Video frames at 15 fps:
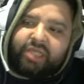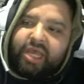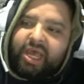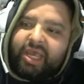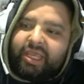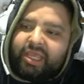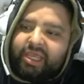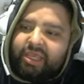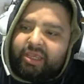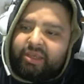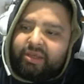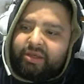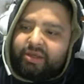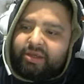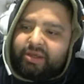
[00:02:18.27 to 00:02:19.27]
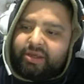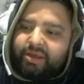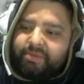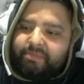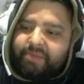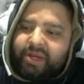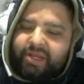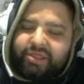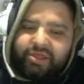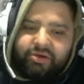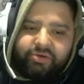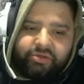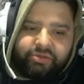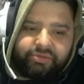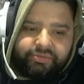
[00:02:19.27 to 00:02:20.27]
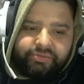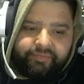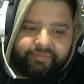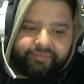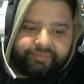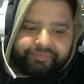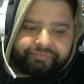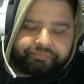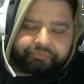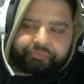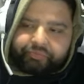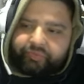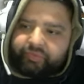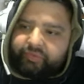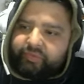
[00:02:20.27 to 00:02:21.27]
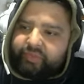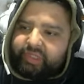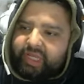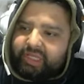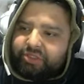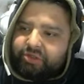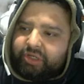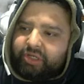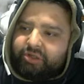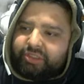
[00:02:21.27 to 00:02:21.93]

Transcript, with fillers: aquí. Vale, chicos. Eso que lo